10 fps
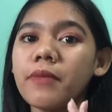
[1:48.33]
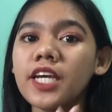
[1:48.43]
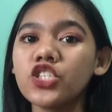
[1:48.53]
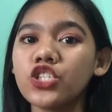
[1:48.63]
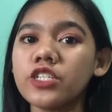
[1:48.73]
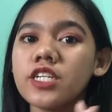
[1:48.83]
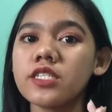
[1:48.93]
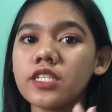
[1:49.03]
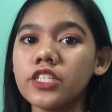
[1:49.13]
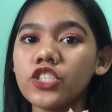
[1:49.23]
make sure
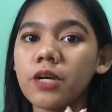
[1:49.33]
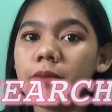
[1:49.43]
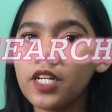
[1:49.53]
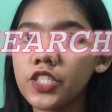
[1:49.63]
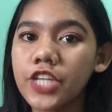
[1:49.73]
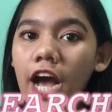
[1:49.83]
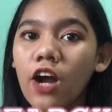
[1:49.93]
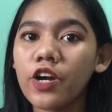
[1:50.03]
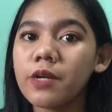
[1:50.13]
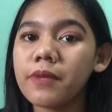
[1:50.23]
na searchable siya or